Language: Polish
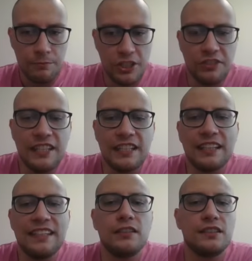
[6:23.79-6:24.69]
Przeciwnik
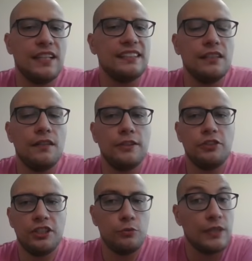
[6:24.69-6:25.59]
dlatego zdecydował
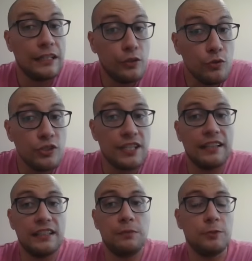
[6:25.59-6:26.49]
się tutaj już
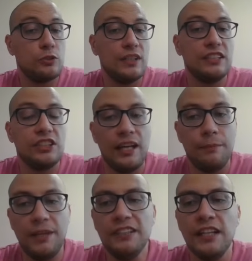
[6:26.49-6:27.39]
zagrać posunięcie
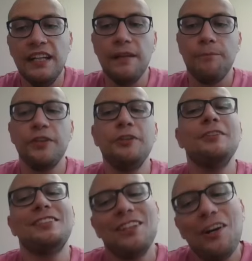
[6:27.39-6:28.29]
e5, no
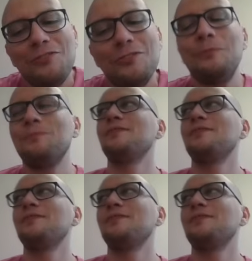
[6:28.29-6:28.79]
i znowu